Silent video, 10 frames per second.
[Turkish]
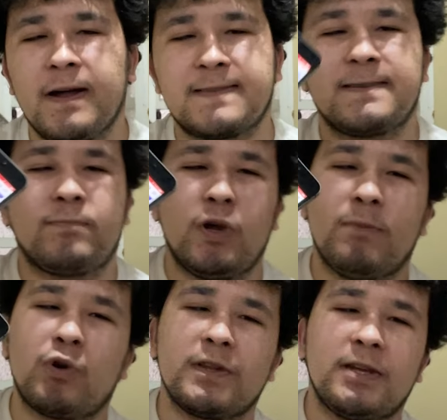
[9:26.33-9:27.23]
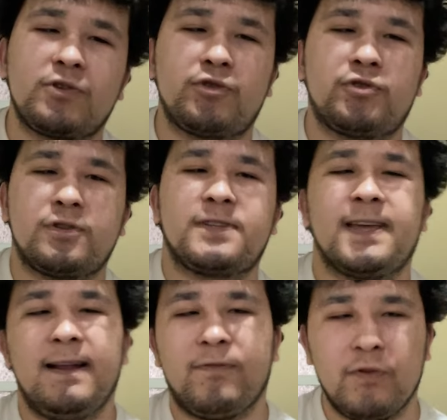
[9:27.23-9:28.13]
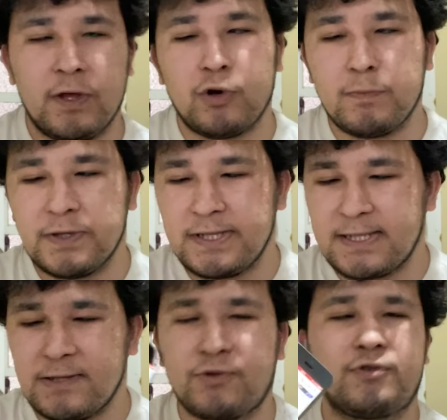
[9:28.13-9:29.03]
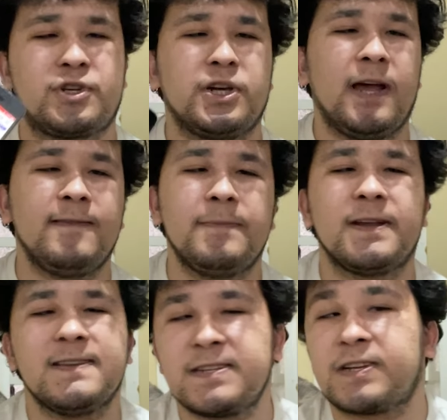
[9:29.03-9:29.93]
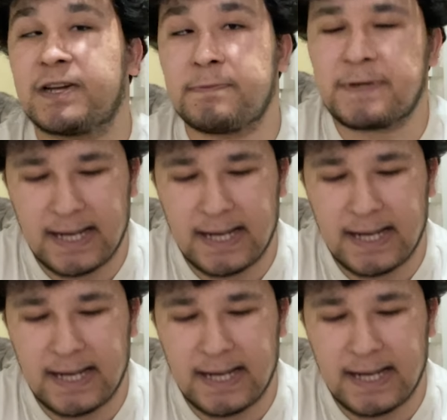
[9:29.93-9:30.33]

artık böyle bu kadar küçücük telefonlar olmadığı için küçük klavye birazcık garip